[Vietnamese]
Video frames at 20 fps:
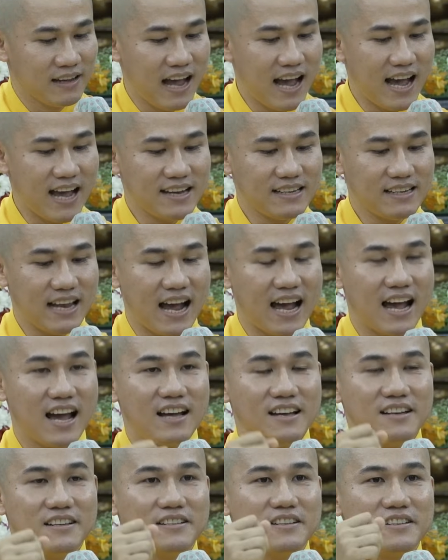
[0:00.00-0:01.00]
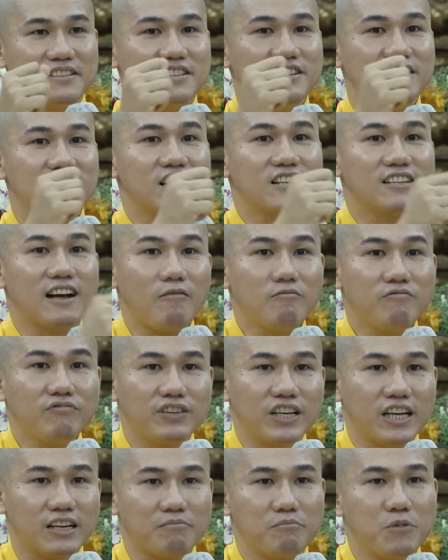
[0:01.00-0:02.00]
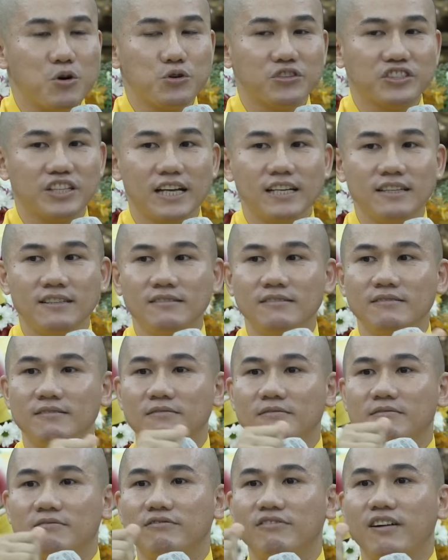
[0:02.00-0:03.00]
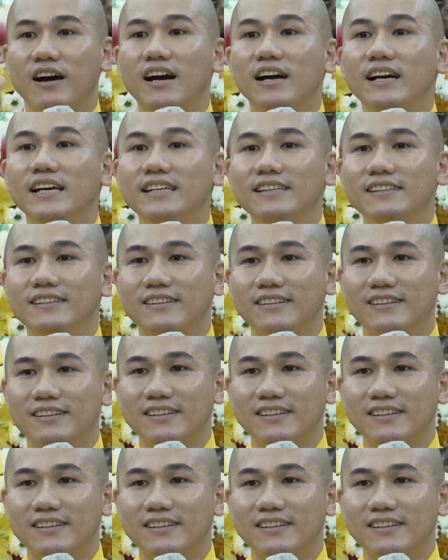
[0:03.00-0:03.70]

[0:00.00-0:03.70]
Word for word: Hay là giữa công việc mưu sinh với